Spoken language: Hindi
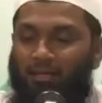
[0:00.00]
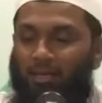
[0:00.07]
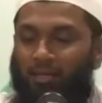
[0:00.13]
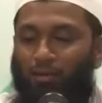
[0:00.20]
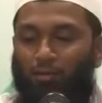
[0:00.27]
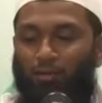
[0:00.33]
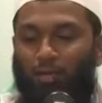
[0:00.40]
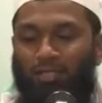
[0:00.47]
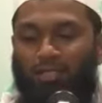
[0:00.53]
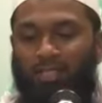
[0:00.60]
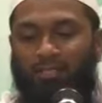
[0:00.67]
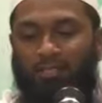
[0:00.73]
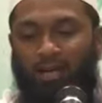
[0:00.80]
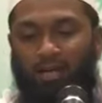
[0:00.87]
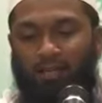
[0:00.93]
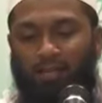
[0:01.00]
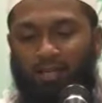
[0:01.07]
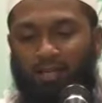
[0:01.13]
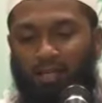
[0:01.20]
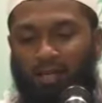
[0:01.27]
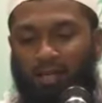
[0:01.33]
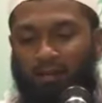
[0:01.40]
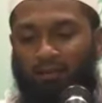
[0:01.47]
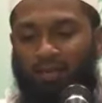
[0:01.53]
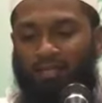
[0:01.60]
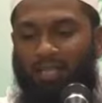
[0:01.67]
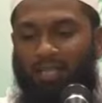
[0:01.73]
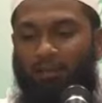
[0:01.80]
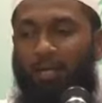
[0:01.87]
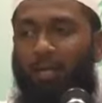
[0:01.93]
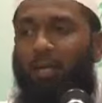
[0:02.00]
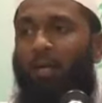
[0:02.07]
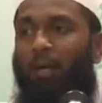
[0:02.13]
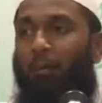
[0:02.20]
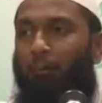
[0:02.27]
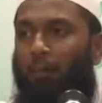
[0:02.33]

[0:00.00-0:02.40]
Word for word: लिहाजा जो सो इस चीज़ का कदर करें ख़वातीन भी